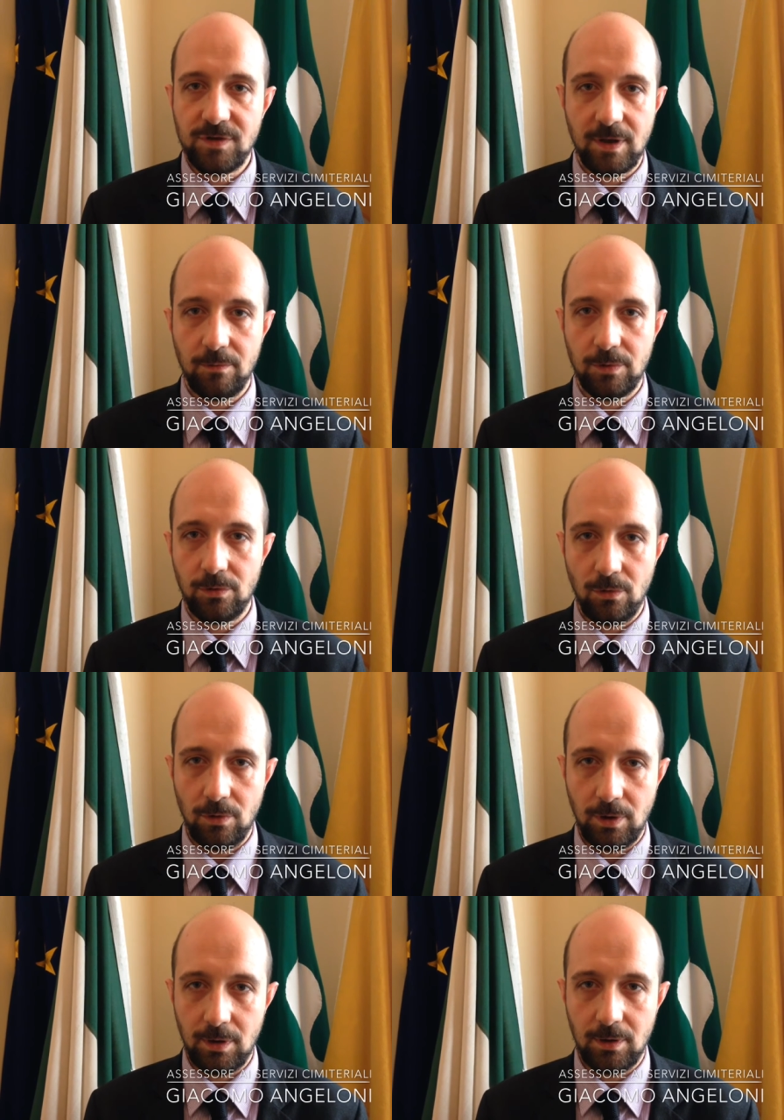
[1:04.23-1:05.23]

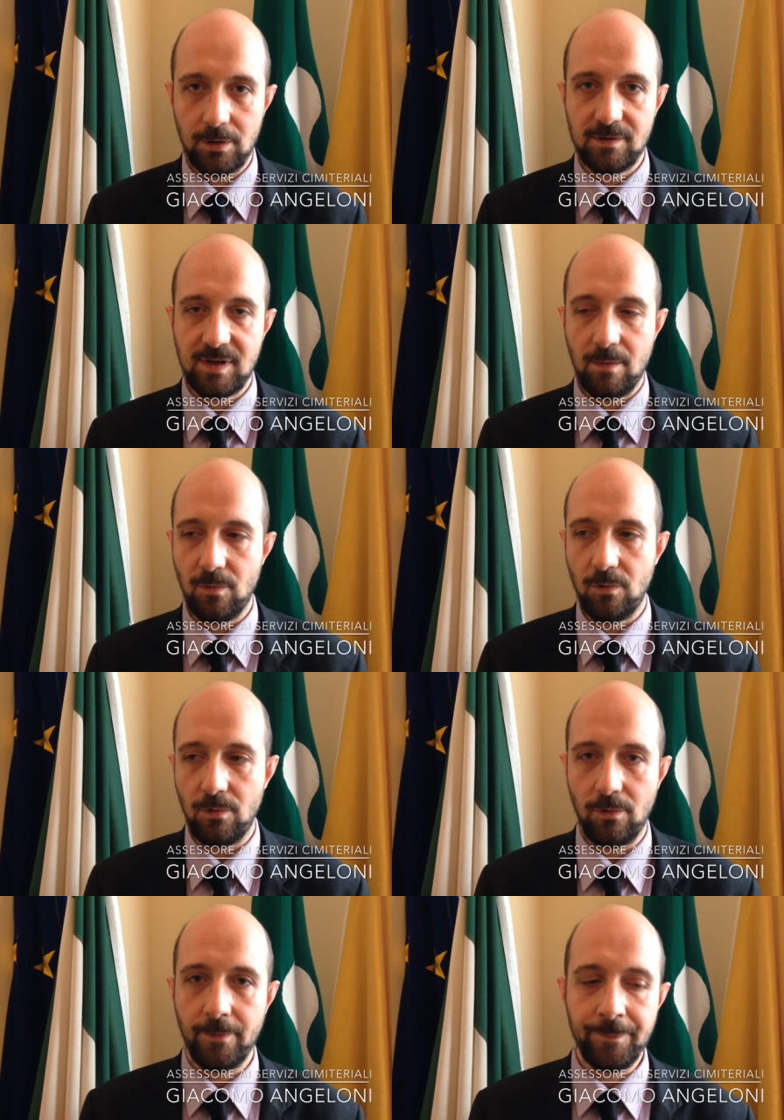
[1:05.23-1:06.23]
seguito, eh,
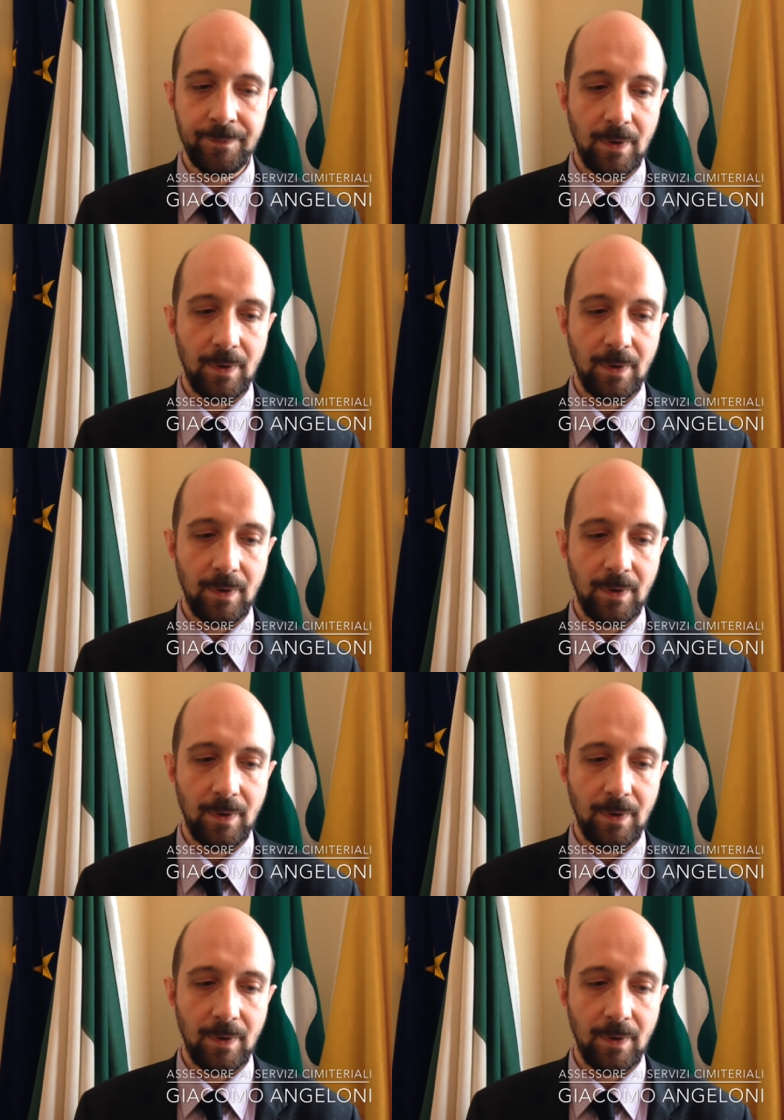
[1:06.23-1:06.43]
siamo